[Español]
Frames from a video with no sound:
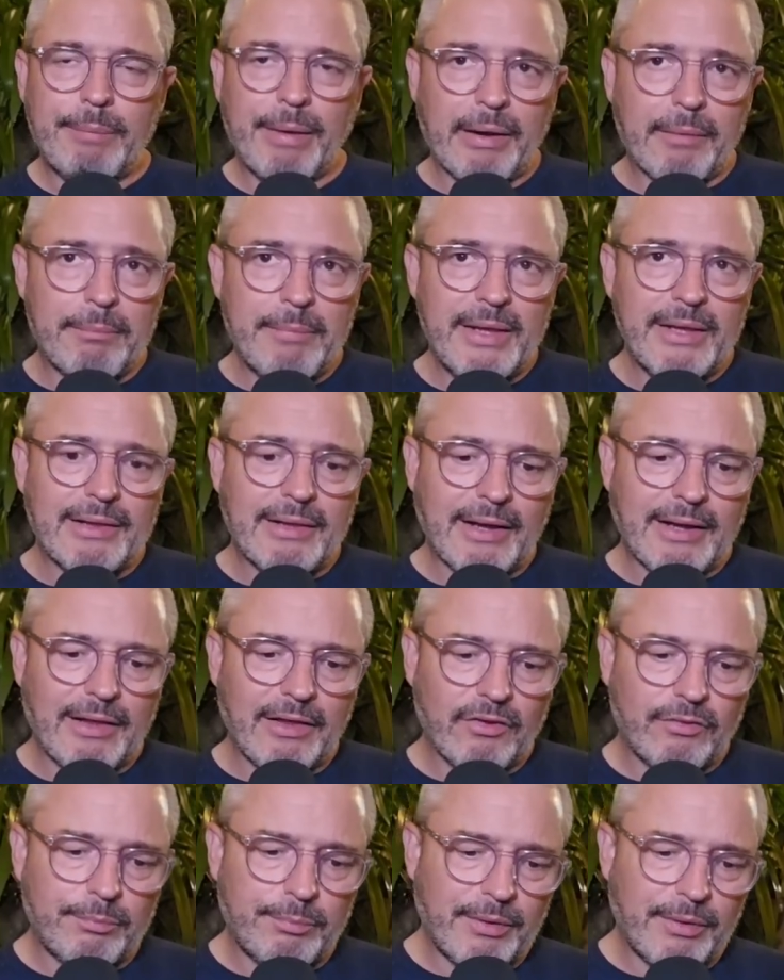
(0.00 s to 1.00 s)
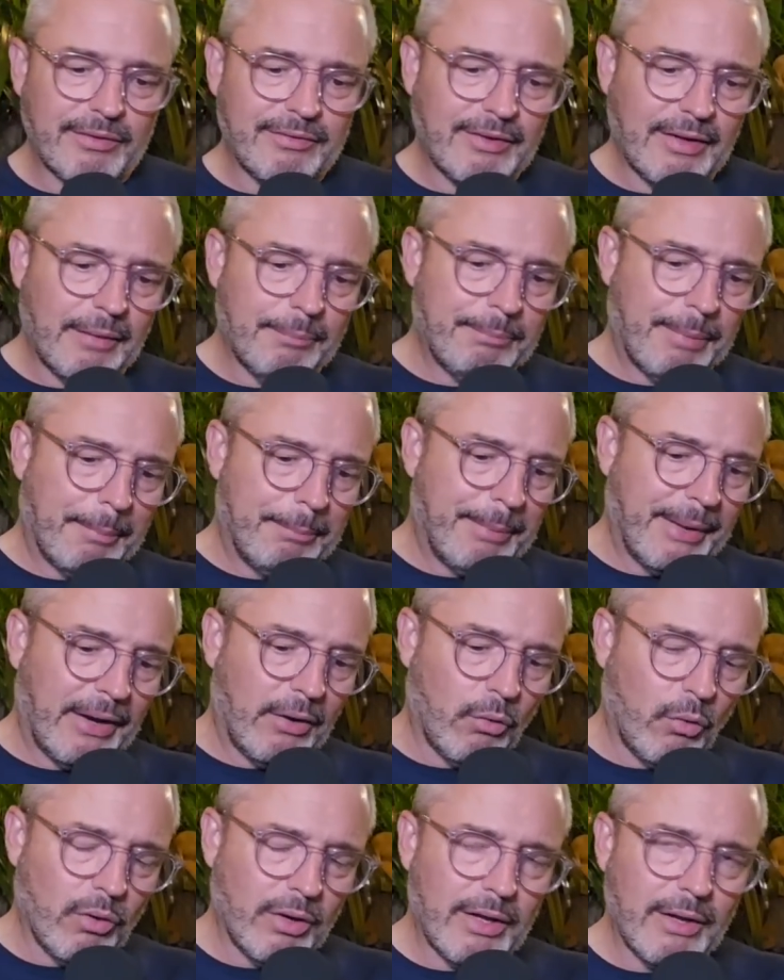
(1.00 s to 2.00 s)
permita que después del
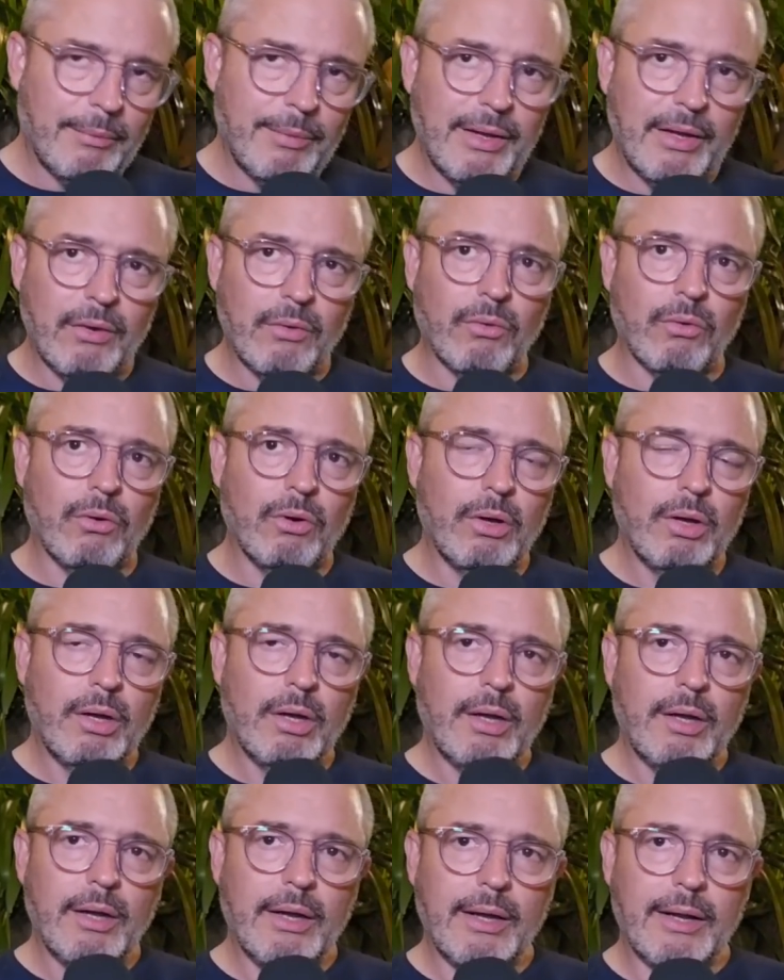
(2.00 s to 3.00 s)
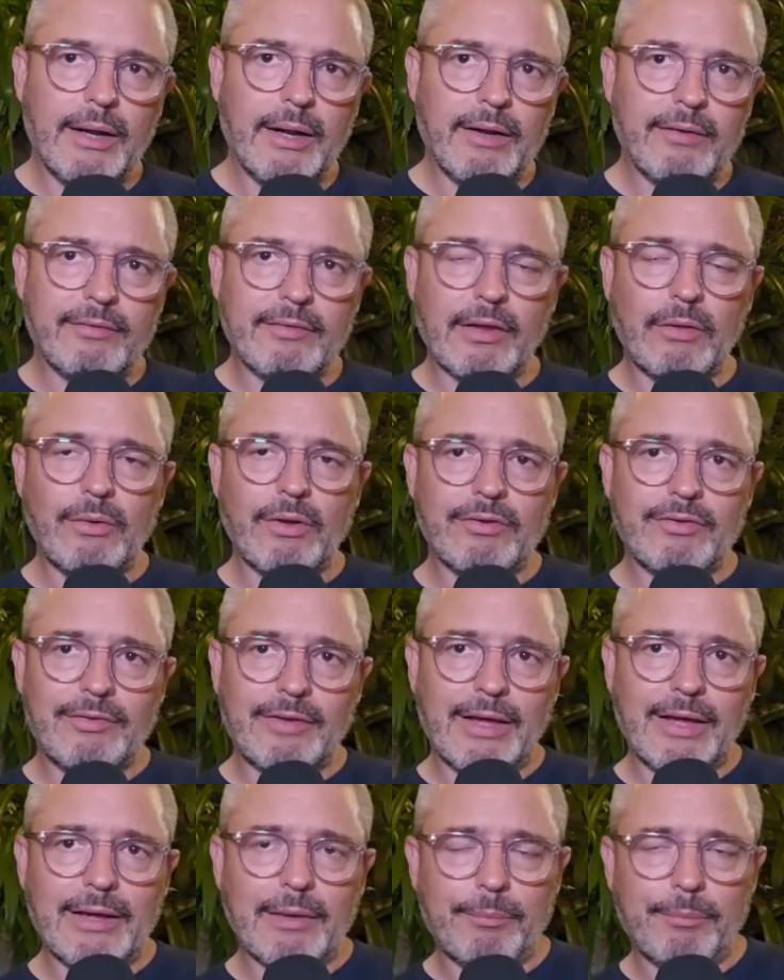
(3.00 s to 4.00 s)
papelón que vino en el Estadio
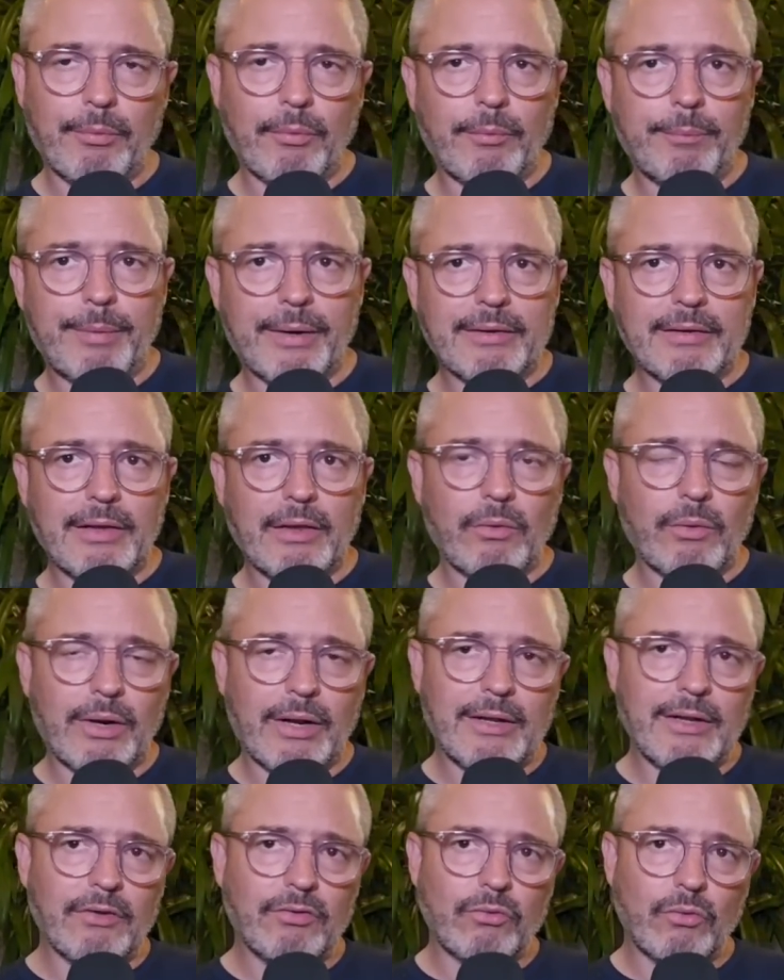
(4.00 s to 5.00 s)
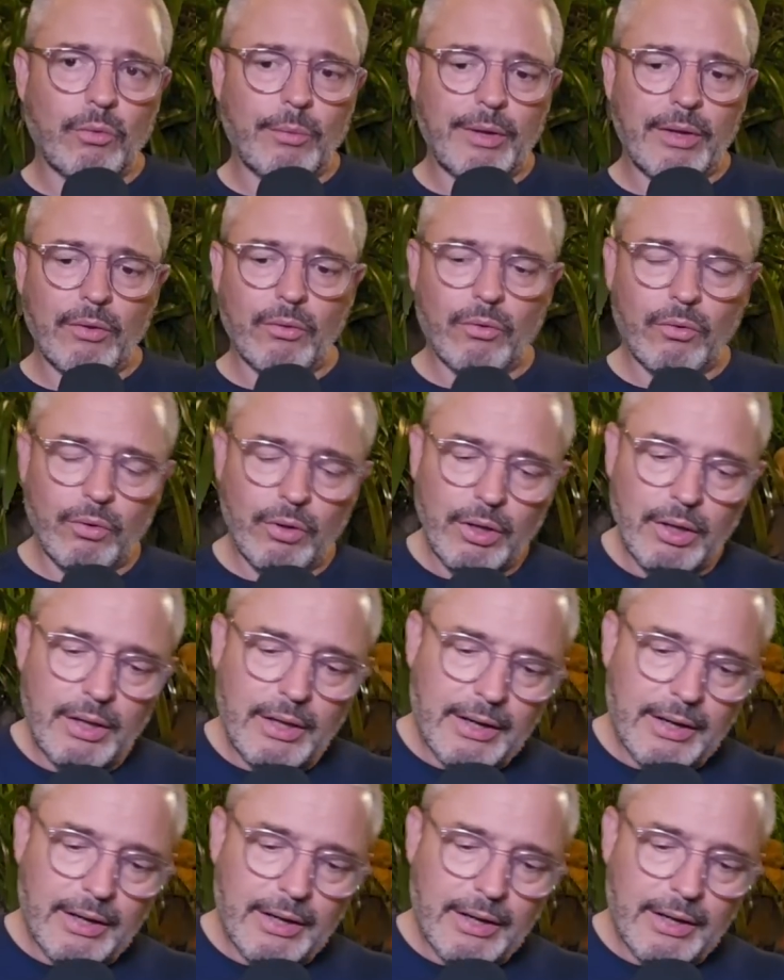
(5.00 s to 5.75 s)
Azteca por parte de y Escobedo,